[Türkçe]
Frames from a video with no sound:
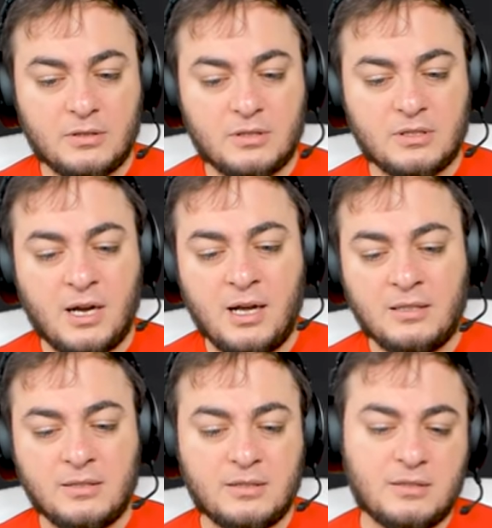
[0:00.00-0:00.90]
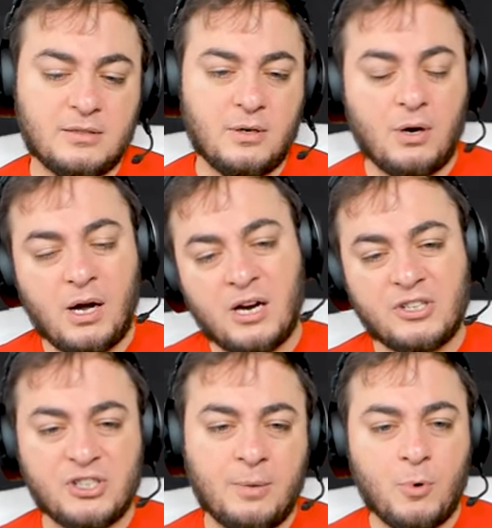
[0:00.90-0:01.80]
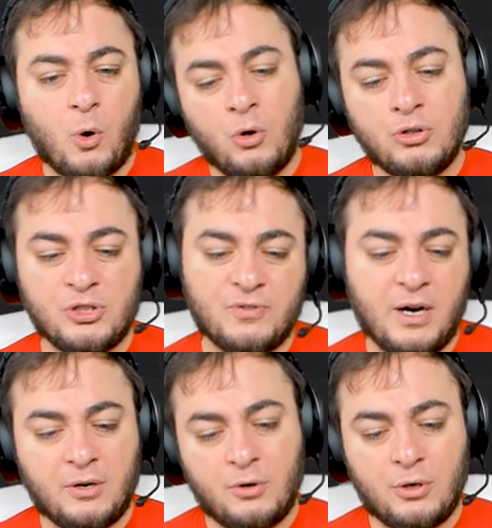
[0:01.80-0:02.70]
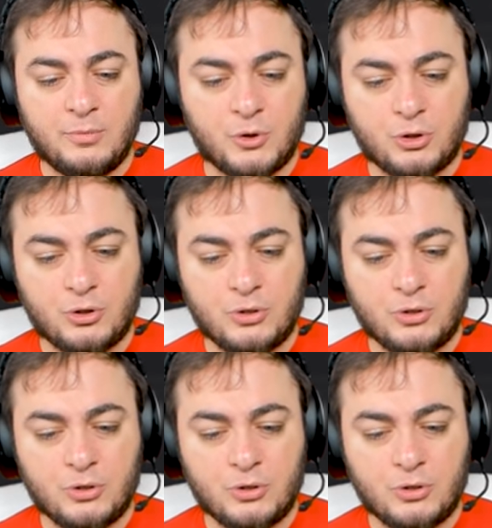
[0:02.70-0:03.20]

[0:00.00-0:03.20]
Saat akşam 10 civarı ölmüş.